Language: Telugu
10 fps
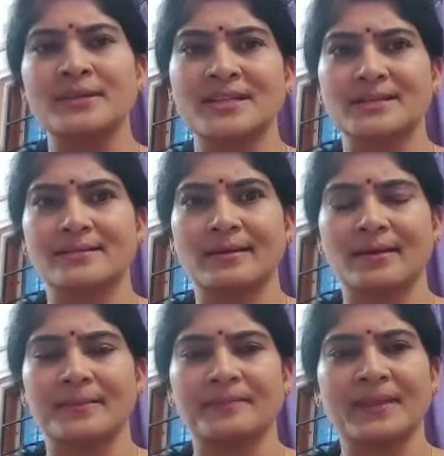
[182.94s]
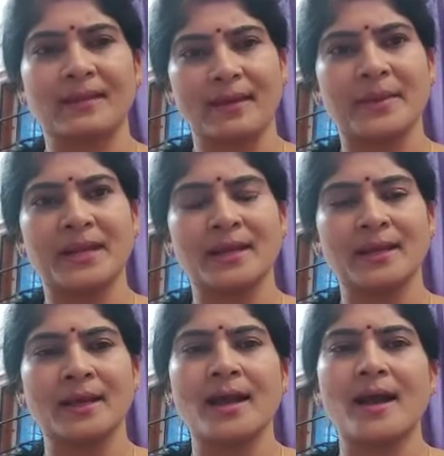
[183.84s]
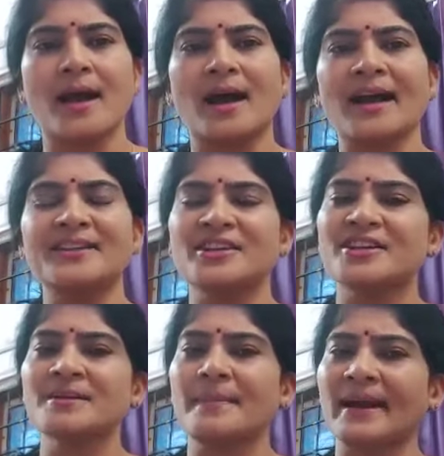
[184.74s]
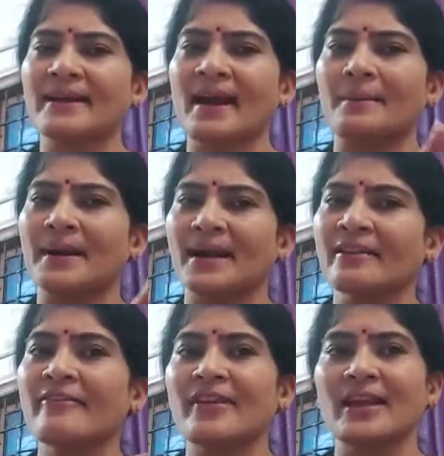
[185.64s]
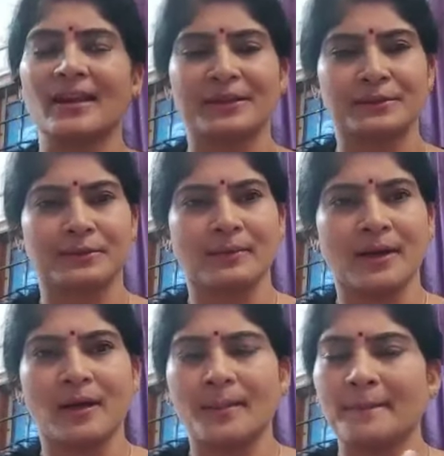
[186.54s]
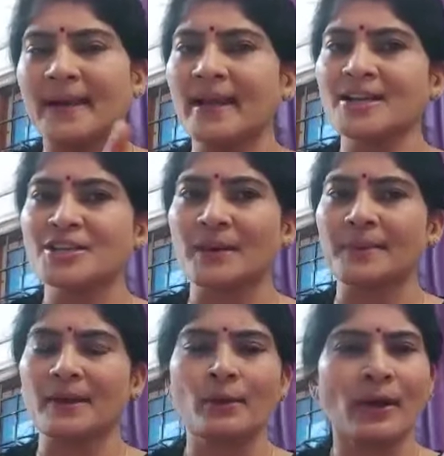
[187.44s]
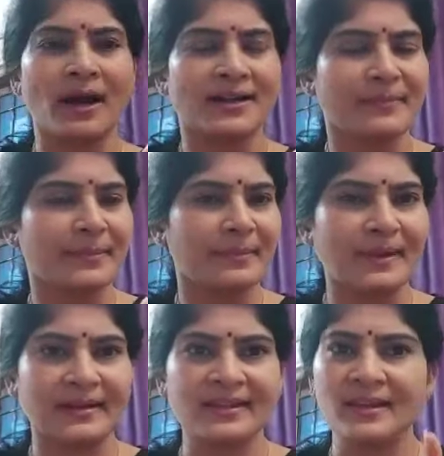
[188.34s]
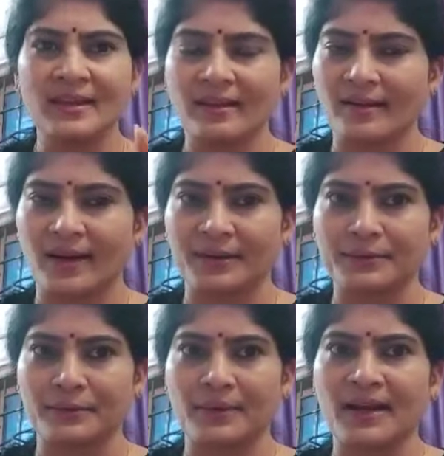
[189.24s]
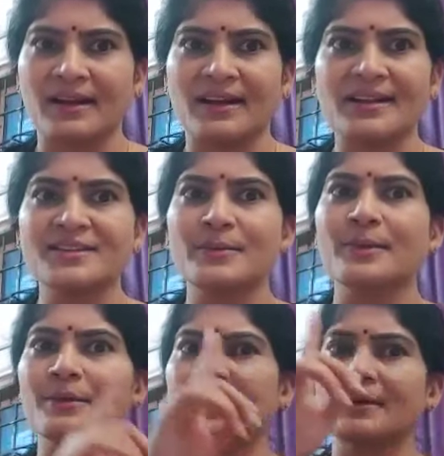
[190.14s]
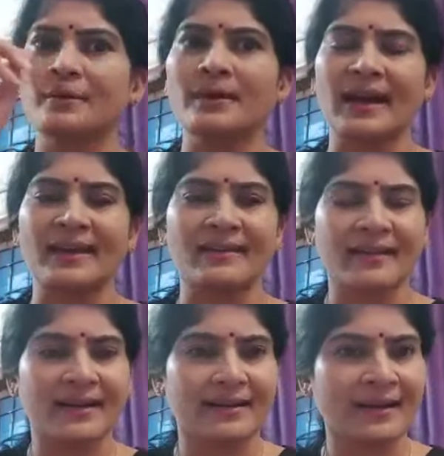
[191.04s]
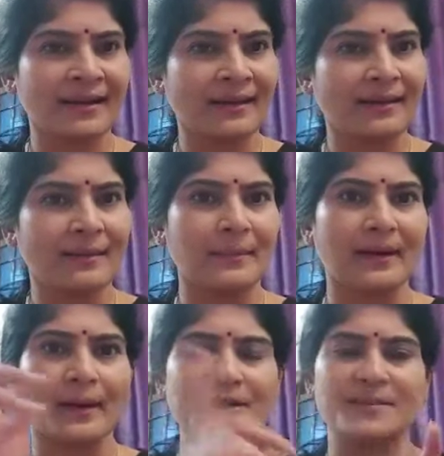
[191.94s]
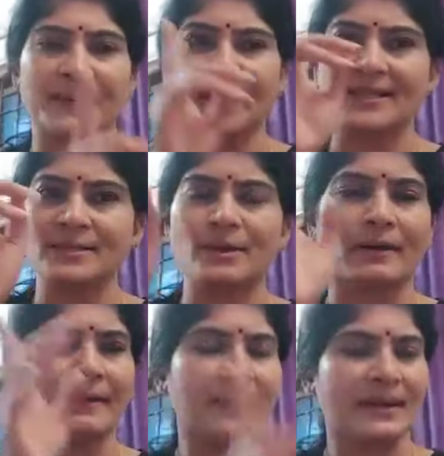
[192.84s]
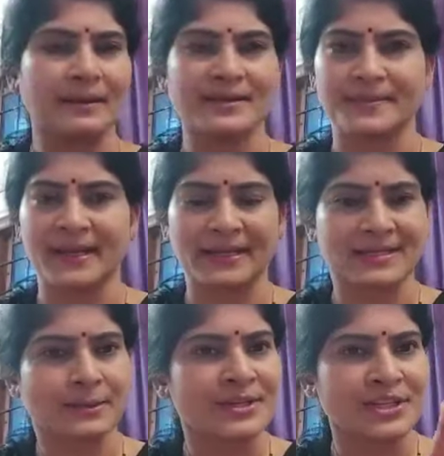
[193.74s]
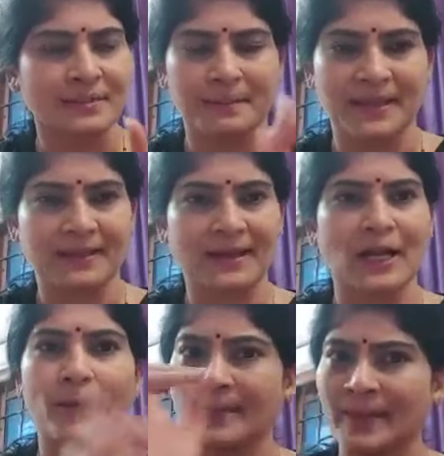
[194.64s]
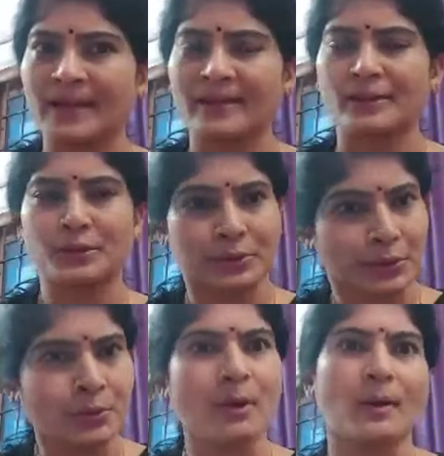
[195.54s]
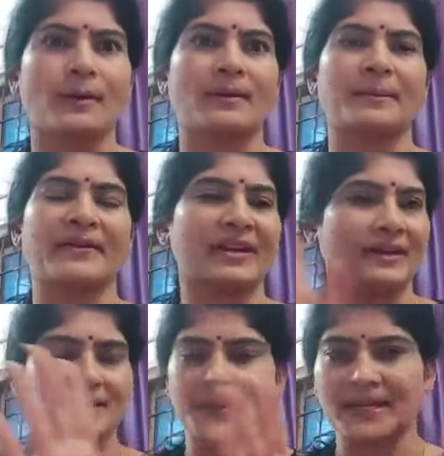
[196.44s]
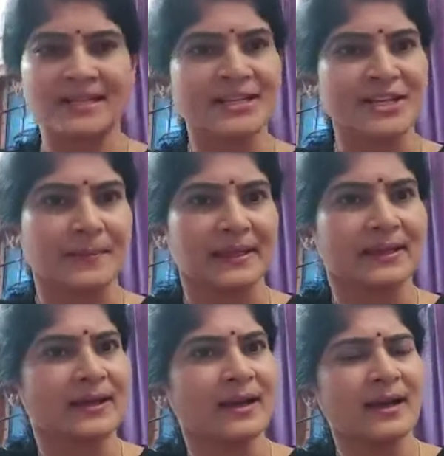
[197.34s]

రూల్ చేసింది ఏమని ఆ ఇంజెక్షన్ బయట అమ్మడానికి వీల్లేదు మెడికల్ షాపుల్లో అది రాదు డిస్ట్రిబ్యూటర్ టు డైరెక్ట్లీ హాస్పిటల్స్ గవర్నమెంట్ హాస్పిటల్స్ అని చెప్పింది గవర్నమెంట్ త్రూ ప్రైవేట్ హాస్పిటల్స్ అని చెప్పింది